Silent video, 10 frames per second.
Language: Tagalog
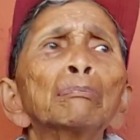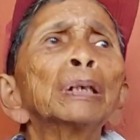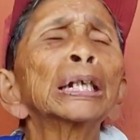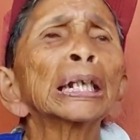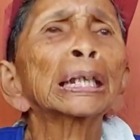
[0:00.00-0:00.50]

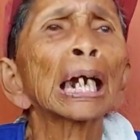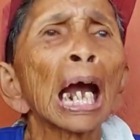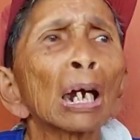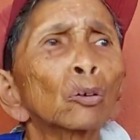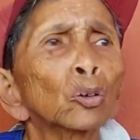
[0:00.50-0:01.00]
Bisita nga
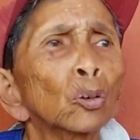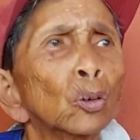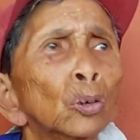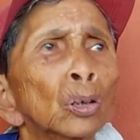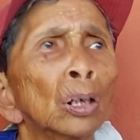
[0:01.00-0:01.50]
ako
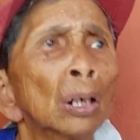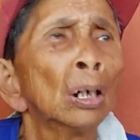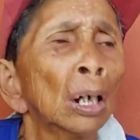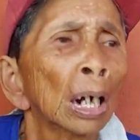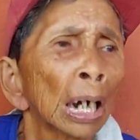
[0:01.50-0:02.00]
doon. Oo. Oh,
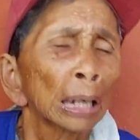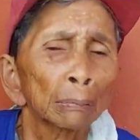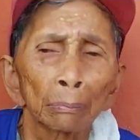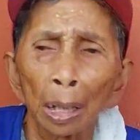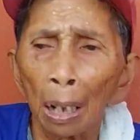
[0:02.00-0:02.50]

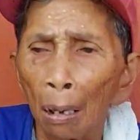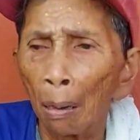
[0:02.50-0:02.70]
sinira mo na,